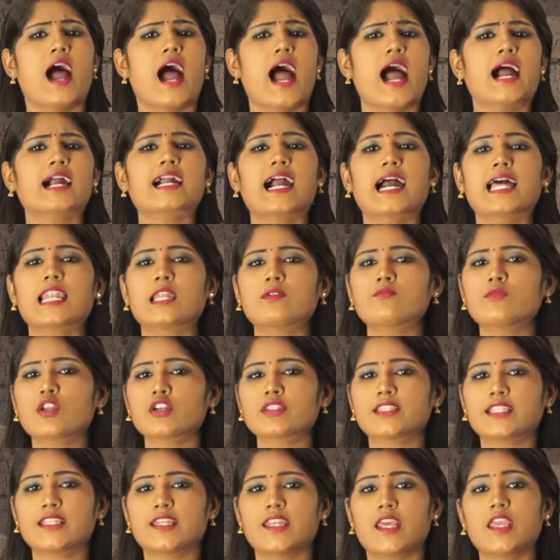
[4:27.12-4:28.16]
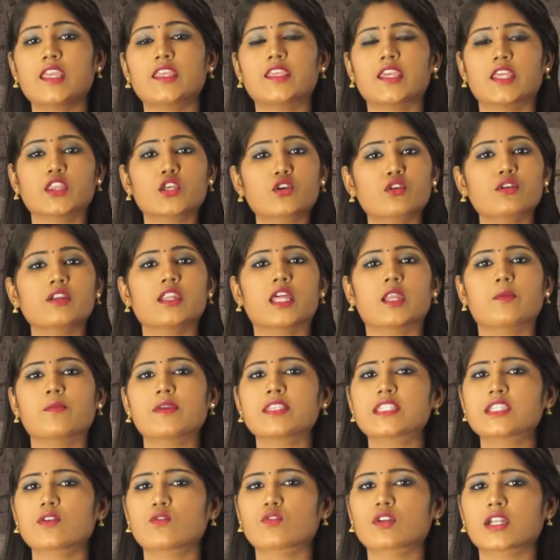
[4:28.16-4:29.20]
ఆ కాలంలో దీన్ని ఎందుకు
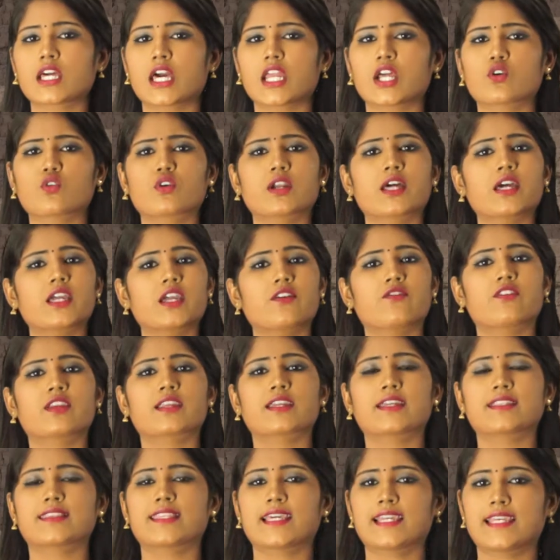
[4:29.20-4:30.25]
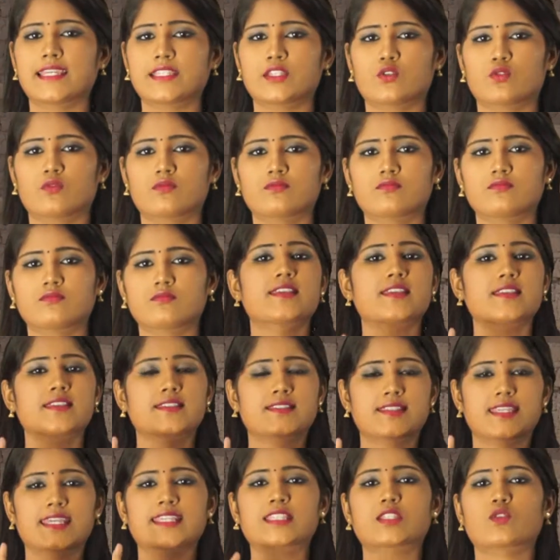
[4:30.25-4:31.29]
నిర్మించి ఉంటారో కూడా ఎవరికీ తెలియదు
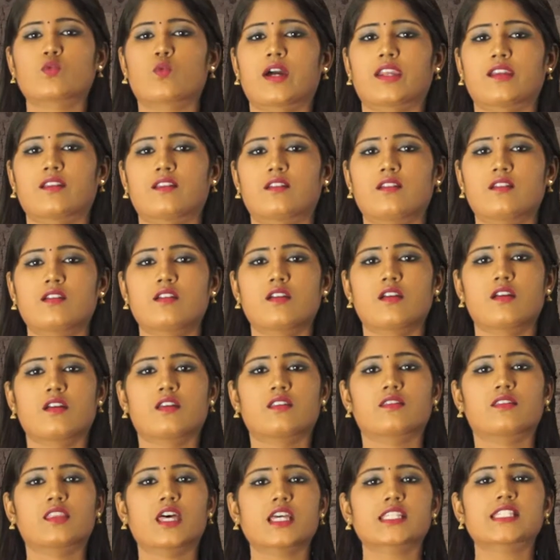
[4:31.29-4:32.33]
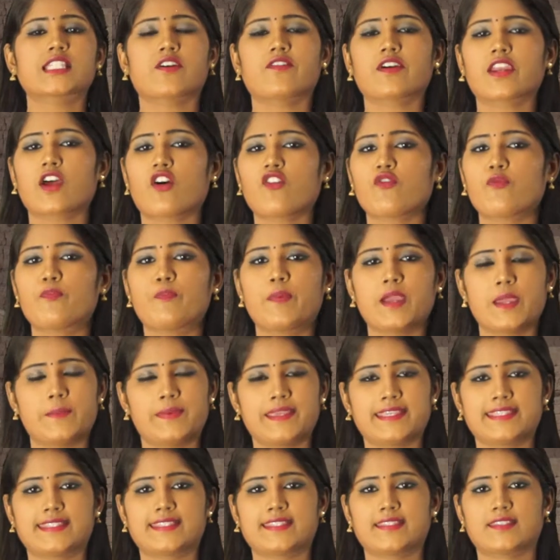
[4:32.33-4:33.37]
సిక్స్త్ వన్ ద సెవర్ ఆఫ్
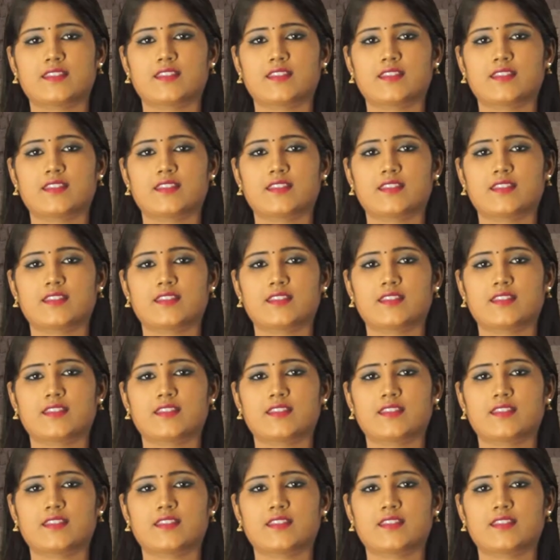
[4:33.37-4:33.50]
బేబీస్